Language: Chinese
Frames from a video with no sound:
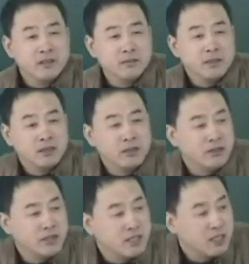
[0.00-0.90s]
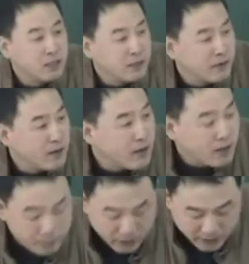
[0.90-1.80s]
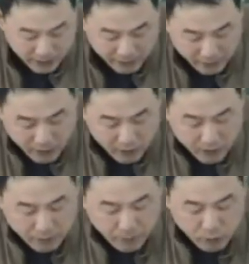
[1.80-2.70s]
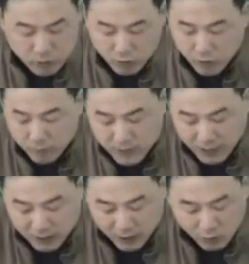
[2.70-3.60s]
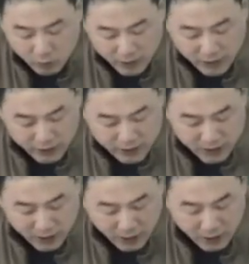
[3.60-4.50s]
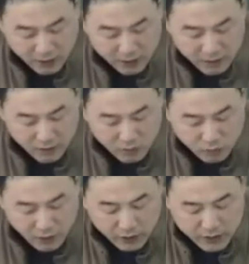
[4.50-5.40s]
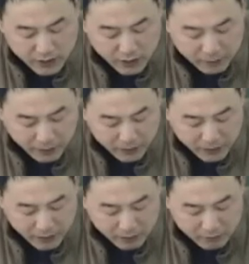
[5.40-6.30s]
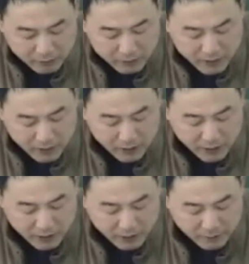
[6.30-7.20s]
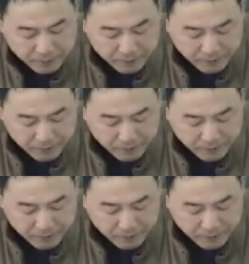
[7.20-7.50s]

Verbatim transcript: 我们都有这些呢，表现。比如说，我们讲到温里剂哈，温里剂里边呢，我们这个。